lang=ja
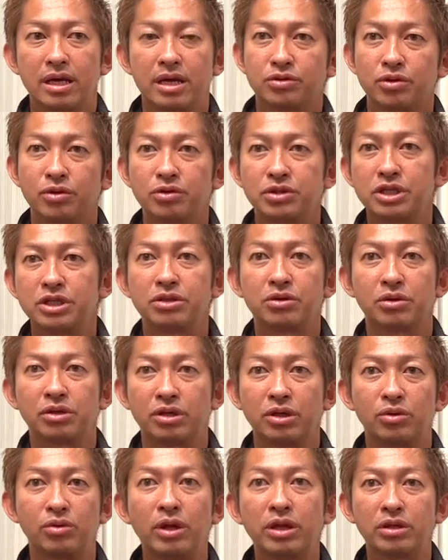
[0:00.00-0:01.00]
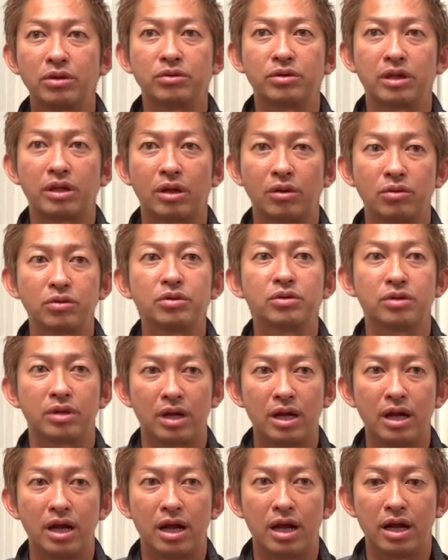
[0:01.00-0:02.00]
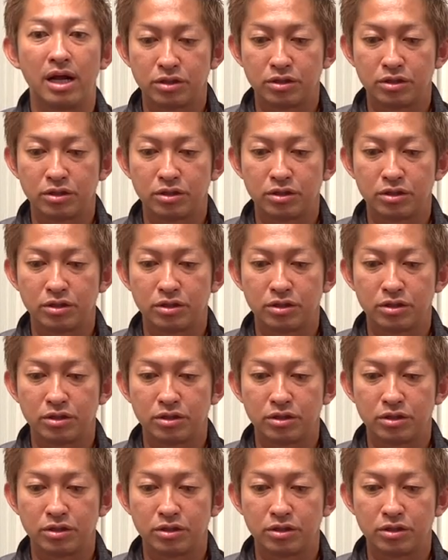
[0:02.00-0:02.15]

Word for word: 調子いい時ってどうやって言ってたの?」って言ったら「